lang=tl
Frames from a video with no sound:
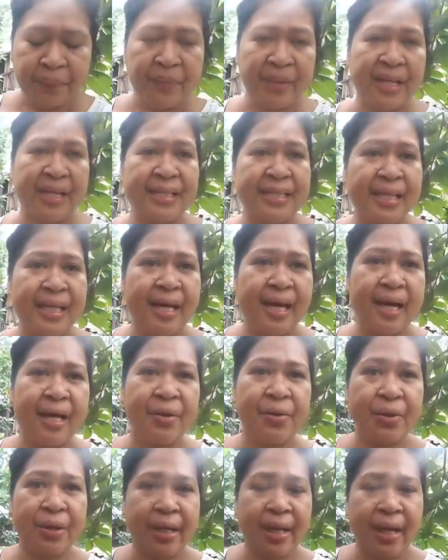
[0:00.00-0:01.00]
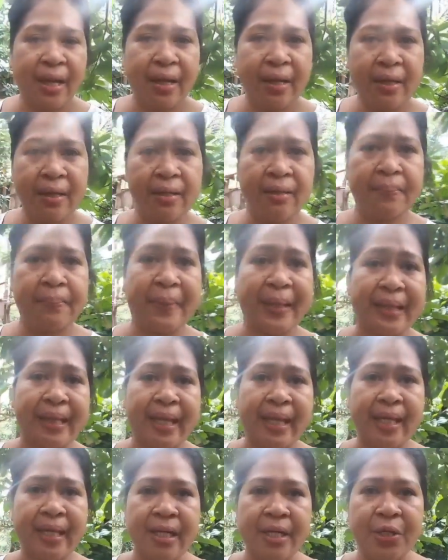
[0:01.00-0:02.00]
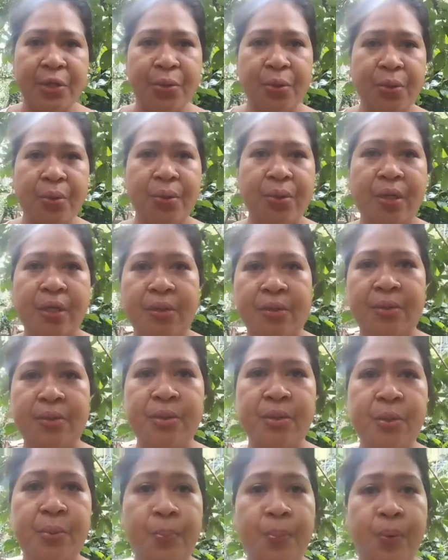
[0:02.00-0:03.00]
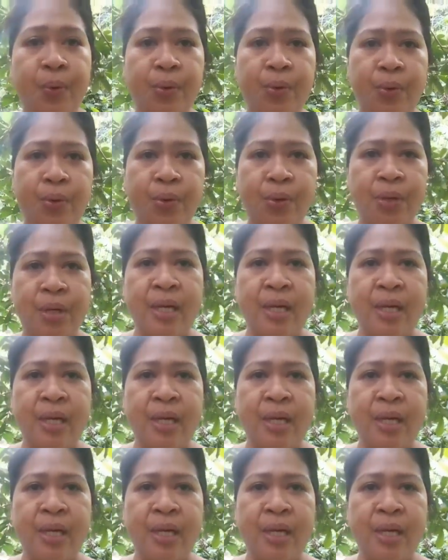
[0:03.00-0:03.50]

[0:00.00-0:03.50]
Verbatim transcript: kasi nga ano na patay na yung ano yung puno.